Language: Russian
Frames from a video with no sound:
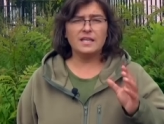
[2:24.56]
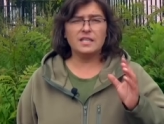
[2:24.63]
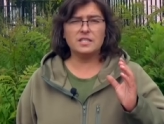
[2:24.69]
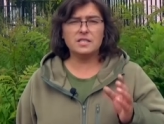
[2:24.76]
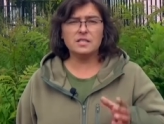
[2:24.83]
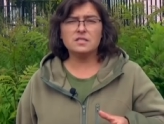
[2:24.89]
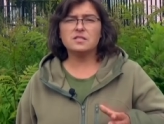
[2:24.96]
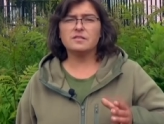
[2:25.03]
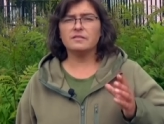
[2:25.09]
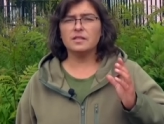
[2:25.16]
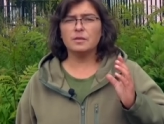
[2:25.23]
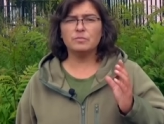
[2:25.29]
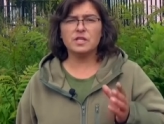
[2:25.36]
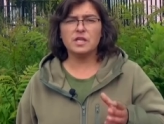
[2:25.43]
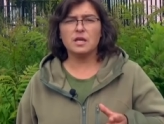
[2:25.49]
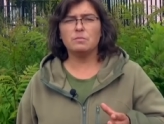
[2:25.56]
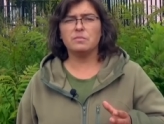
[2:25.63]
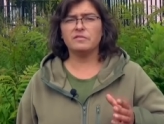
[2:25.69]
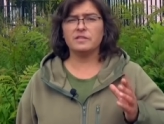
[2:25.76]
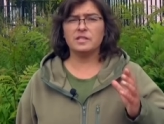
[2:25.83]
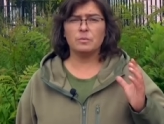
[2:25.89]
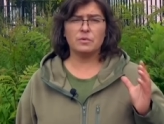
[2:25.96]
Единственным
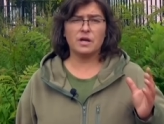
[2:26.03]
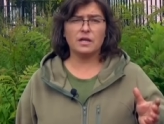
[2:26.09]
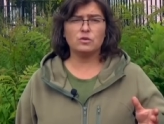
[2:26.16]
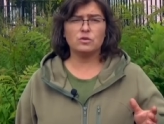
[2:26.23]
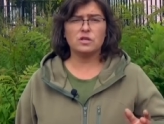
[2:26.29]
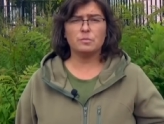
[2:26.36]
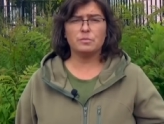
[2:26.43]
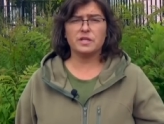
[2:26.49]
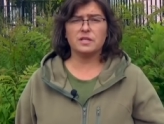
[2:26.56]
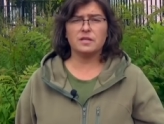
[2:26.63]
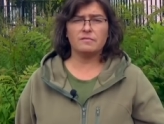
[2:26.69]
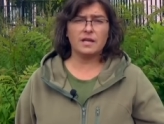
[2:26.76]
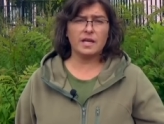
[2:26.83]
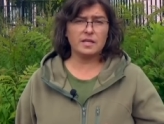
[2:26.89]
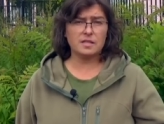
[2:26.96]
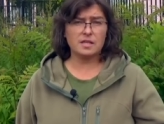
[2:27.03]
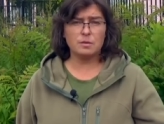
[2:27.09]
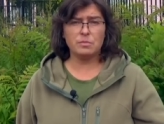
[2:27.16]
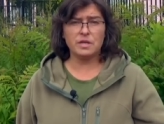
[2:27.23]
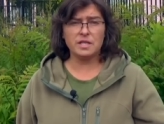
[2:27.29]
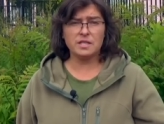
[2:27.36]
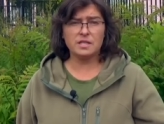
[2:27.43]
требованием, которое предъявляет
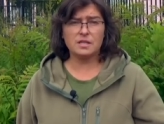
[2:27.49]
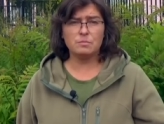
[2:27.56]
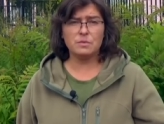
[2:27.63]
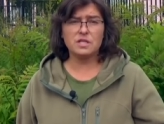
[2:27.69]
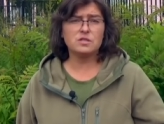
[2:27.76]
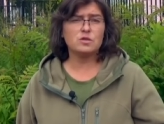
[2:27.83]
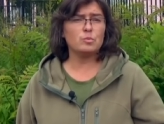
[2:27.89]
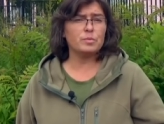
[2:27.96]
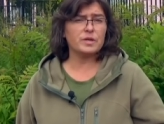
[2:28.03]
рябинник к месту